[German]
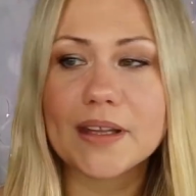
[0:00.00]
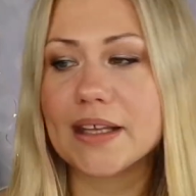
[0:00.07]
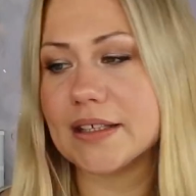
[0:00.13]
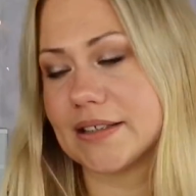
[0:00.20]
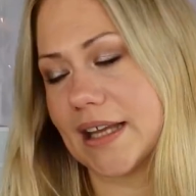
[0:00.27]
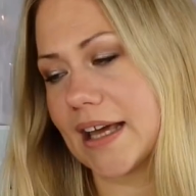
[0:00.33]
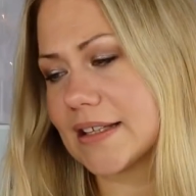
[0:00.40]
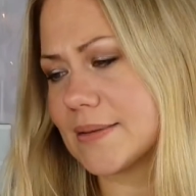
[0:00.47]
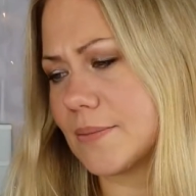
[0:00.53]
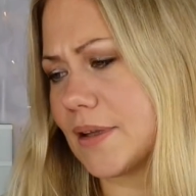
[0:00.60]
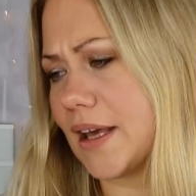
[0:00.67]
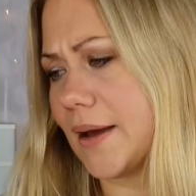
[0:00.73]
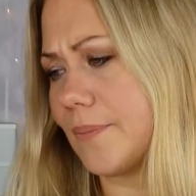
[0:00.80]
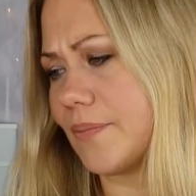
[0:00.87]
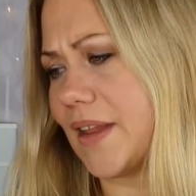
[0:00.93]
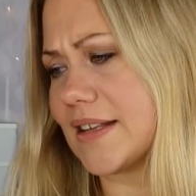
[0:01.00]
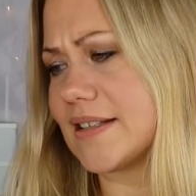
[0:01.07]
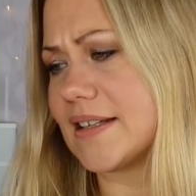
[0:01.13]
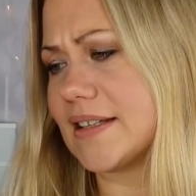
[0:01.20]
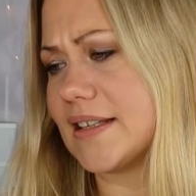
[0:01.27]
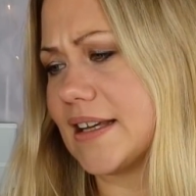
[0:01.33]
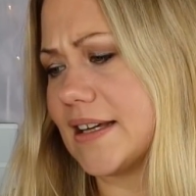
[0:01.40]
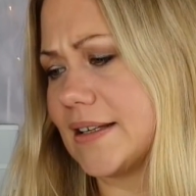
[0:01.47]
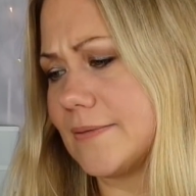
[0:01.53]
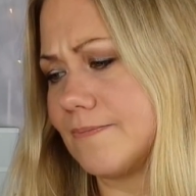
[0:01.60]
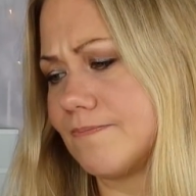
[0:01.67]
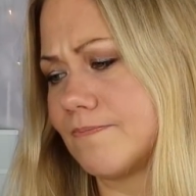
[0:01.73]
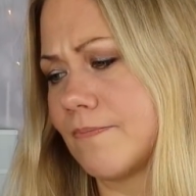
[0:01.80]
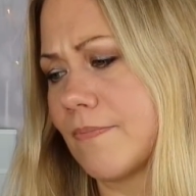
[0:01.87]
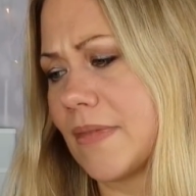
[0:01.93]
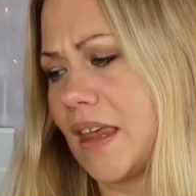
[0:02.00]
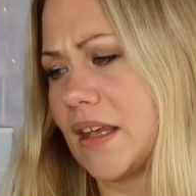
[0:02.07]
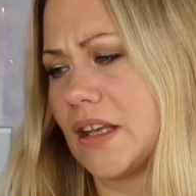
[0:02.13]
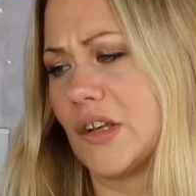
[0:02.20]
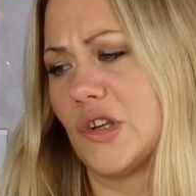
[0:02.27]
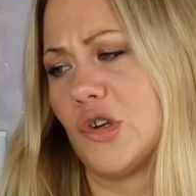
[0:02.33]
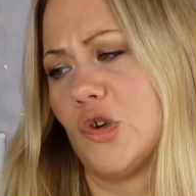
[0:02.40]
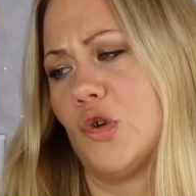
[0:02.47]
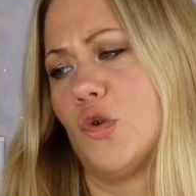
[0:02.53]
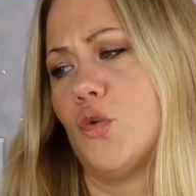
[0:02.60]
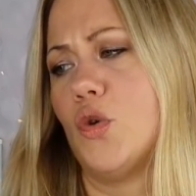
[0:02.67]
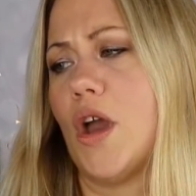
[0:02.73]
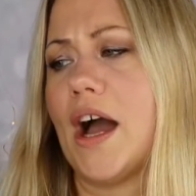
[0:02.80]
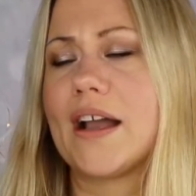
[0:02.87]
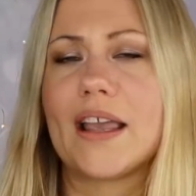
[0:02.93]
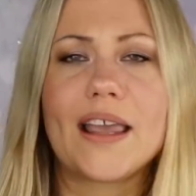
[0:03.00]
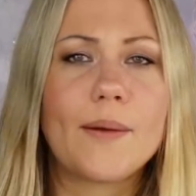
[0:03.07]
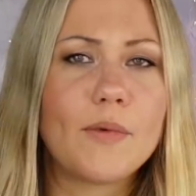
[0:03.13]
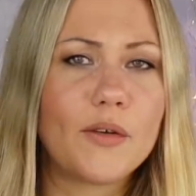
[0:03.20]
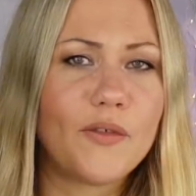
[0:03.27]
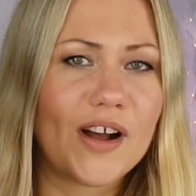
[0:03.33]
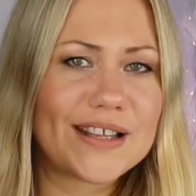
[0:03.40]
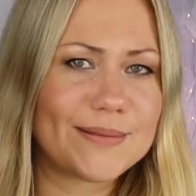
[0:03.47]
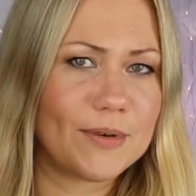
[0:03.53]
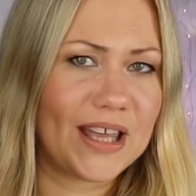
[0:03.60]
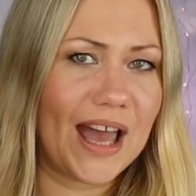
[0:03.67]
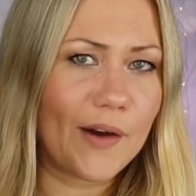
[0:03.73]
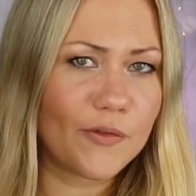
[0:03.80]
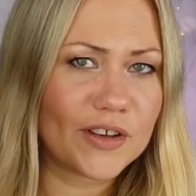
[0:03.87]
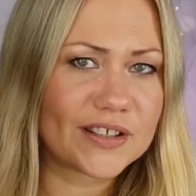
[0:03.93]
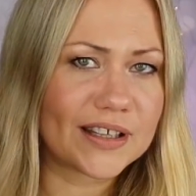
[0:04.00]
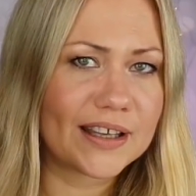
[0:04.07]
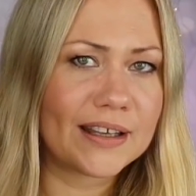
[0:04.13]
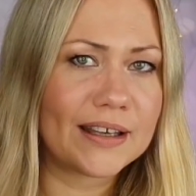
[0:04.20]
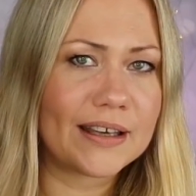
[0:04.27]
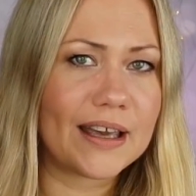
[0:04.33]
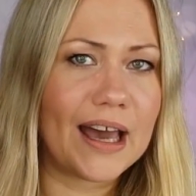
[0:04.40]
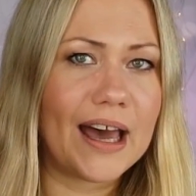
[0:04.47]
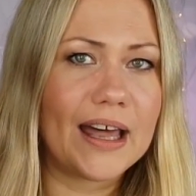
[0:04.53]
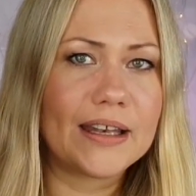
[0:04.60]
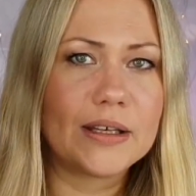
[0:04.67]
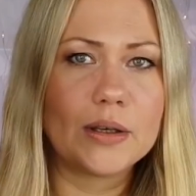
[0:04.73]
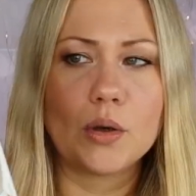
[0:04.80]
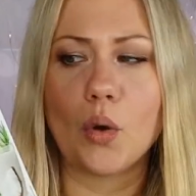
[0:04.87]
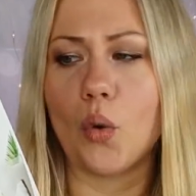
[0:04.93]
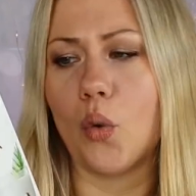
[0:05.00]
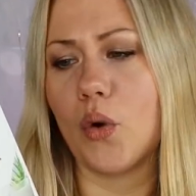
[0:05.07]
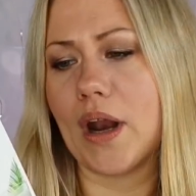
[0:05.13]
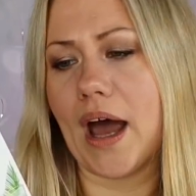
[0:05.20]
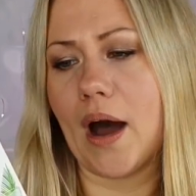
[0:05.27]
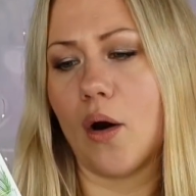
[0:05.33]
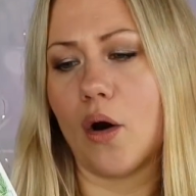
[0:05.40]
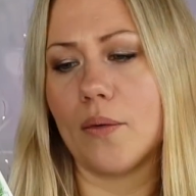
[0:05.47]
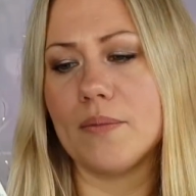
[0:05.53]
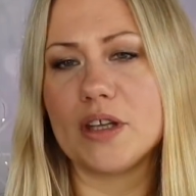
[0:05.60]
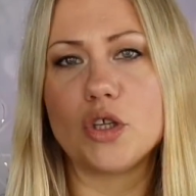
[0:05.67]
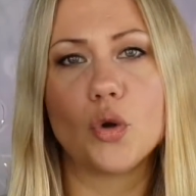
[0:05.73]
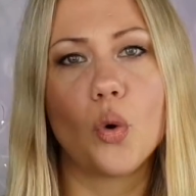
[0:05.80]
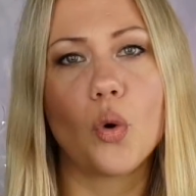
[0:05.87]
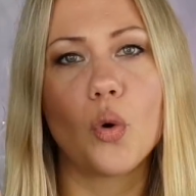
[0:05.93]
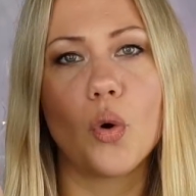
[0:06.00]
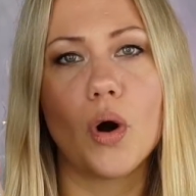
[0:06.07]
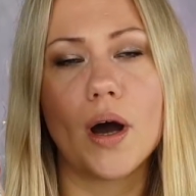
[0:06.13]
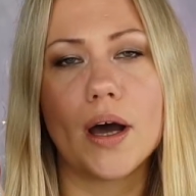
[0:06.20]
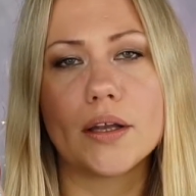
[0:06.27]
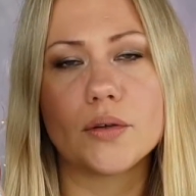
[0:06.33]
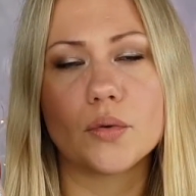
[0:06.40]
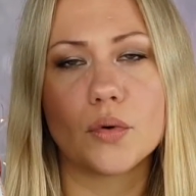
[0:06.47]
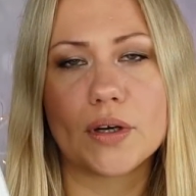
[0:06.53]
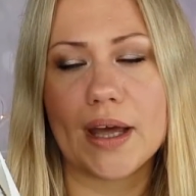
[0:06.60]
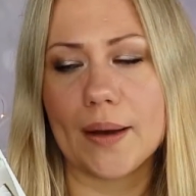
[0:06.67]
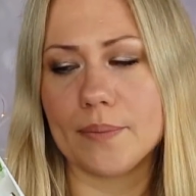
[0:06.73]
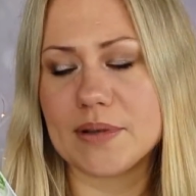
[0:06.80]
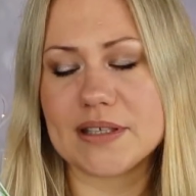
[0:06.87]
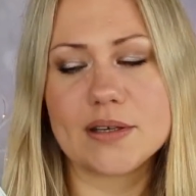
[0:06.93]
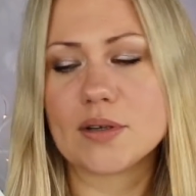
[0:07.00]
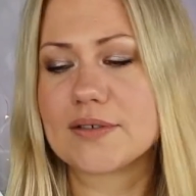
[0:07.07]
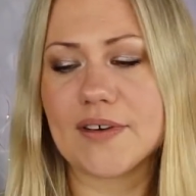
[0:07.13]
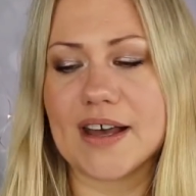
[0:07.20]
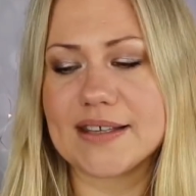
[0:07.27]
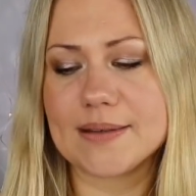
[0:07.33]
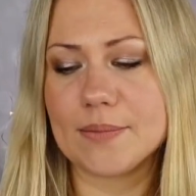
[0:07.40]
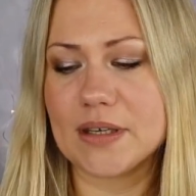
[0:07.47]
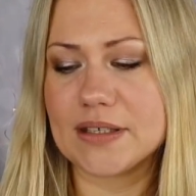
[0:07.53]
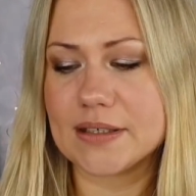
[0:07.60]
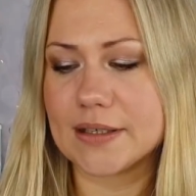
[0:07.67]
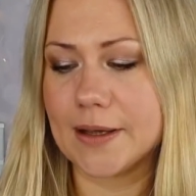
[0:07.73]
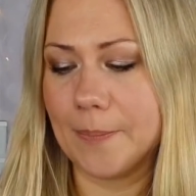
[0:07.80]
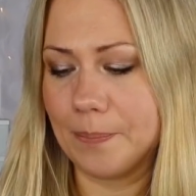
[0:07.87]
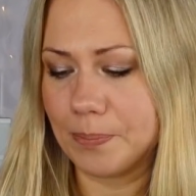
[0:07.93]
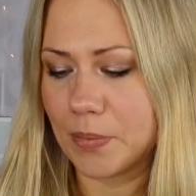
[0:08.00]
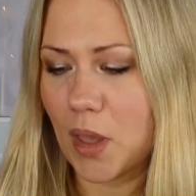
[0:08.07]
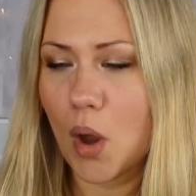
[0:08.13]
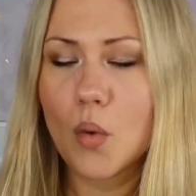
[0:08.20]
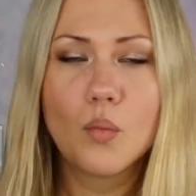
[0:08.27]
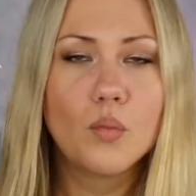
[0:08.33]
Ich dachte mir, dass ich den ja, gegebenenfalls mit Kaffee trinken kann oder auch mit Joghurt oder beziehungsweise mit ähm,